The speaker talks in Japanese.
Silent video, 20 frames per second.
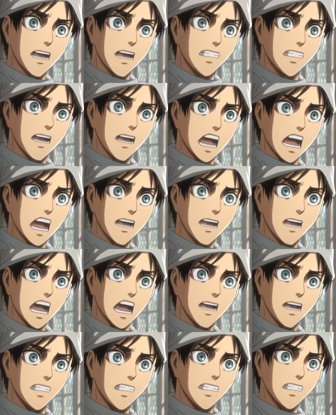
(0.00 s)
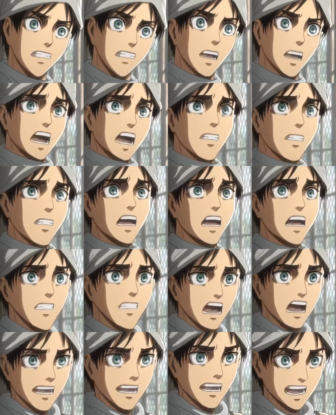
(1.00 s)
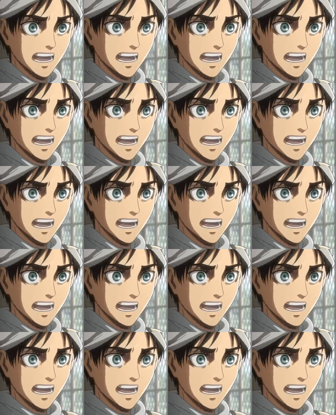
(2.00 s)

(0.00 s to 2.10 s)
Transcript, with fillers: 足すると思うか今朝だって